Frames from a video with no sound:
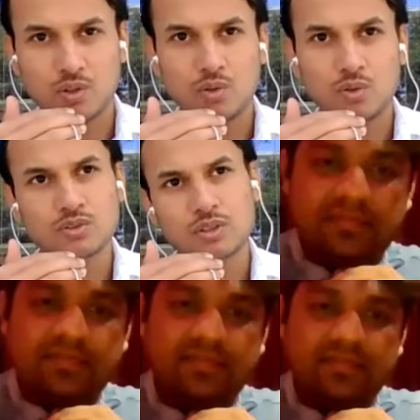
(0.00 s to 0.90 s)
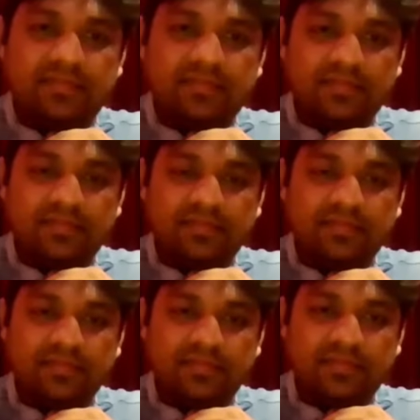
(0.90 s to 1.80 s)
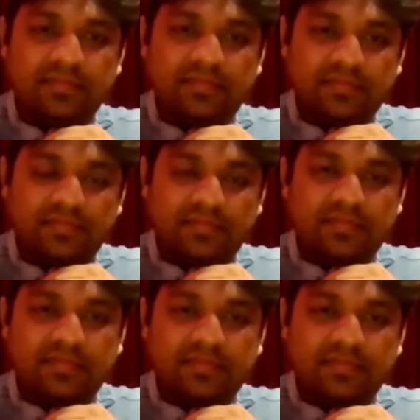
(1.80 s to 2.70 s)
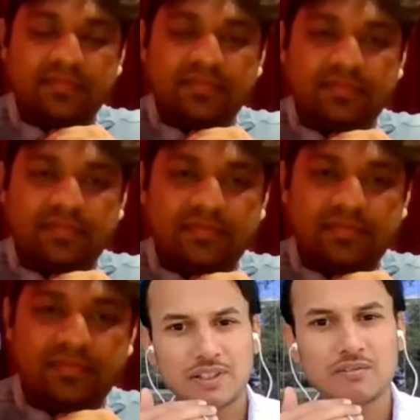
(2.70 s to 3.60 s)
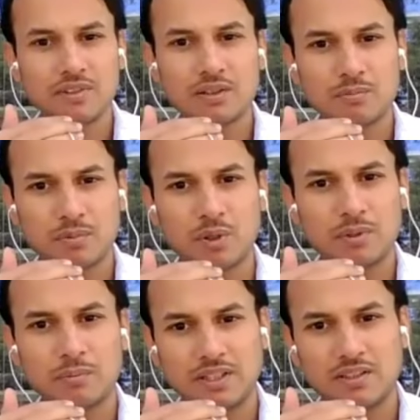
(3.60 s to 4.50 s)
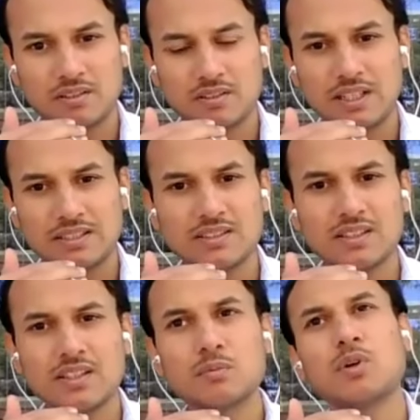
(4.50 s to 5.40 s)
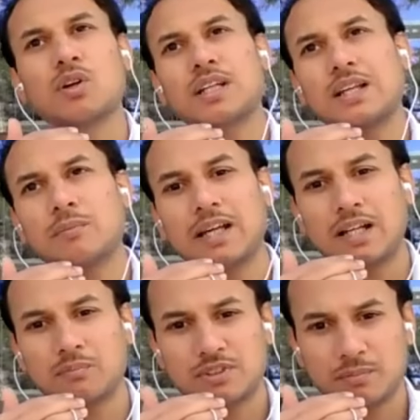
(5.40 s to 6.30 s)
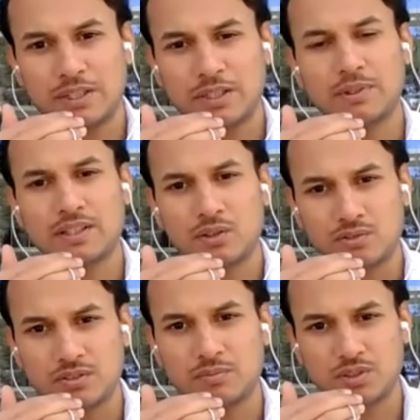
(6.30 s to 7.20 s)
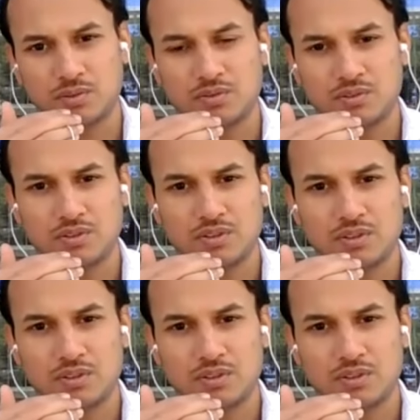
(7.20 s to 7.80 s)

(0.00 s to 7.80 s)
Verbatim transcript: हम्म, हम्म। उसके बाद थोड़ा सा कोई टीचर का गाइडेंस चाहिए क्योंकि यहाँ पे टाइम फ्रेम वाला प्रॉब्लम है ना ऐसा नहीं है कि बहुत टाइम है आराम से बैठ बैठ के कॉन्सेप्ट करो